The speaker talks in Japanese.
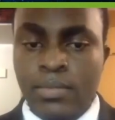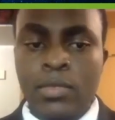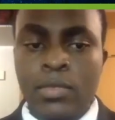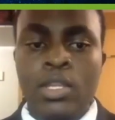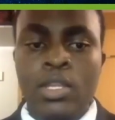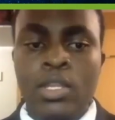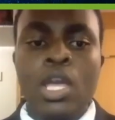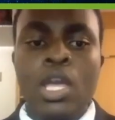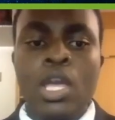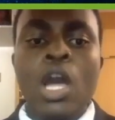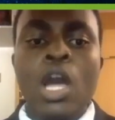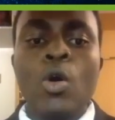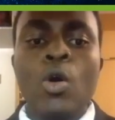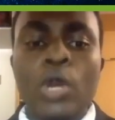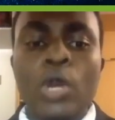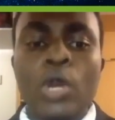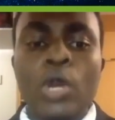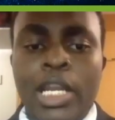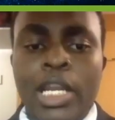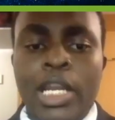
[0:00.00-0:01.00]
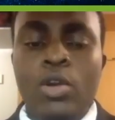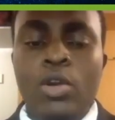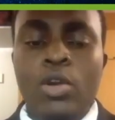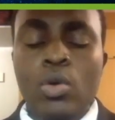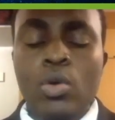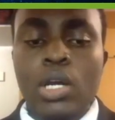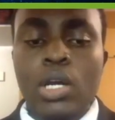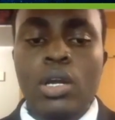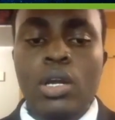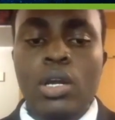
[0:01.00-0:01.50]
これらの家
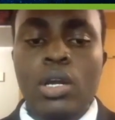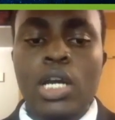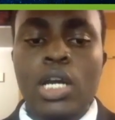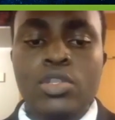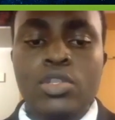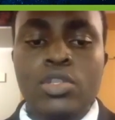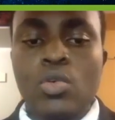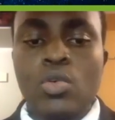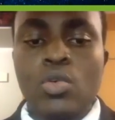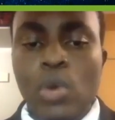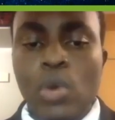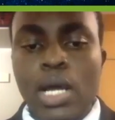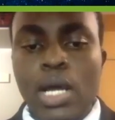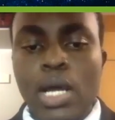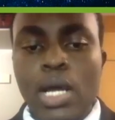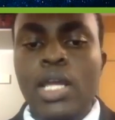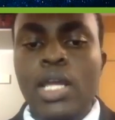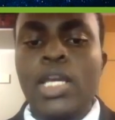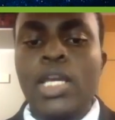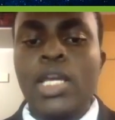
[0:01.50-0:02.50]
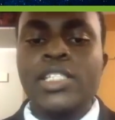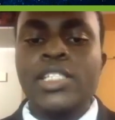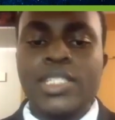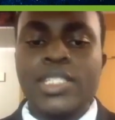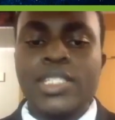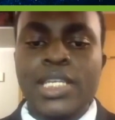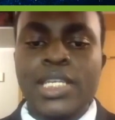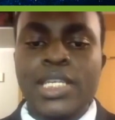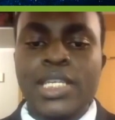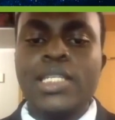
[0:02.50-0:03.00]
族は自然
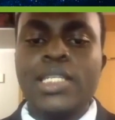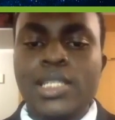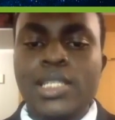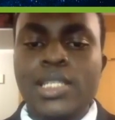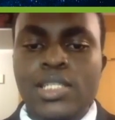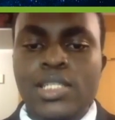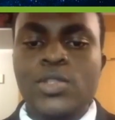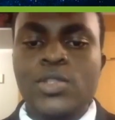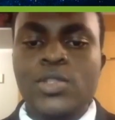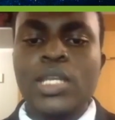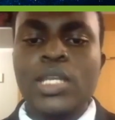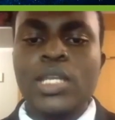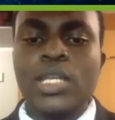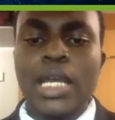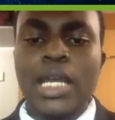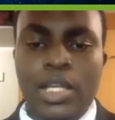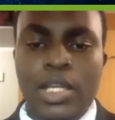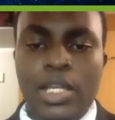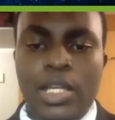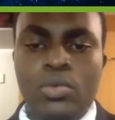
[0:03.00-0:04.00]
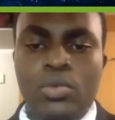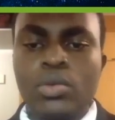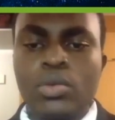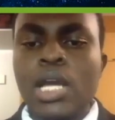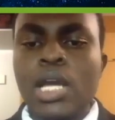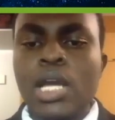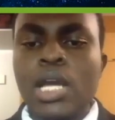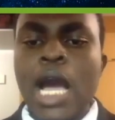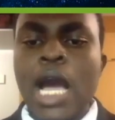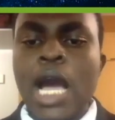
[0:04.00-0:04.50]
に捨てられる廃
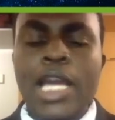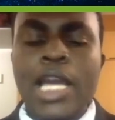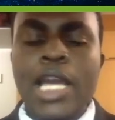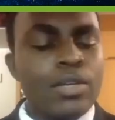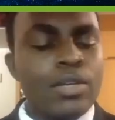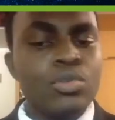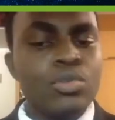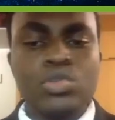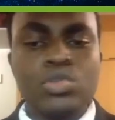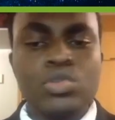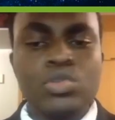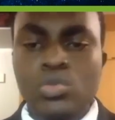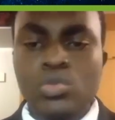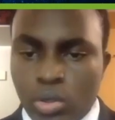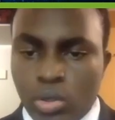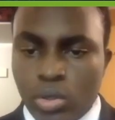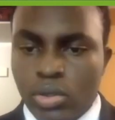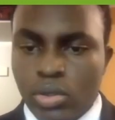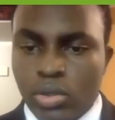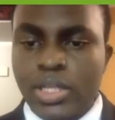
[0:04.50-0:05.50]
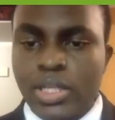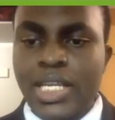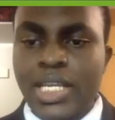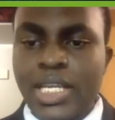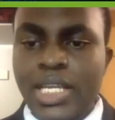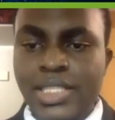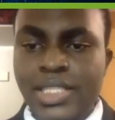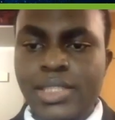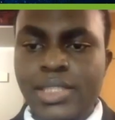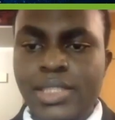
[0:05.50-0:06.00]
棄物を出し、
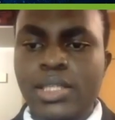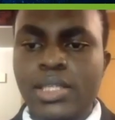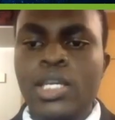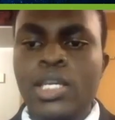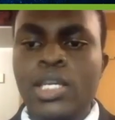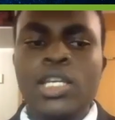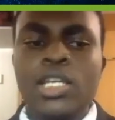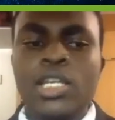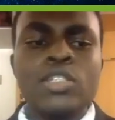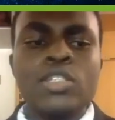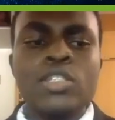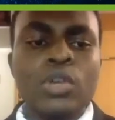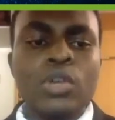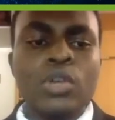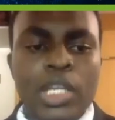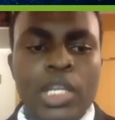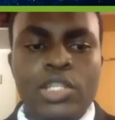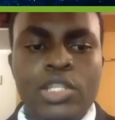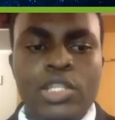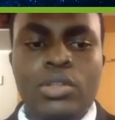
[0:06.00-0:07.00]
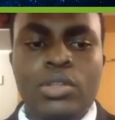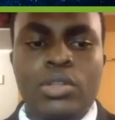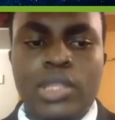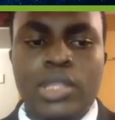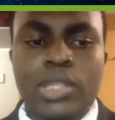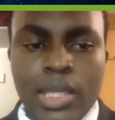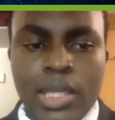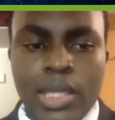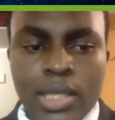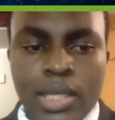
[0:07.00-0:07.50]
それによって
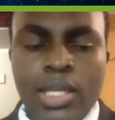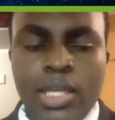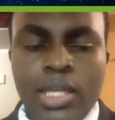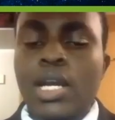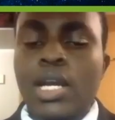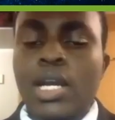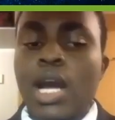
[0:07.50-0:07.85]
環境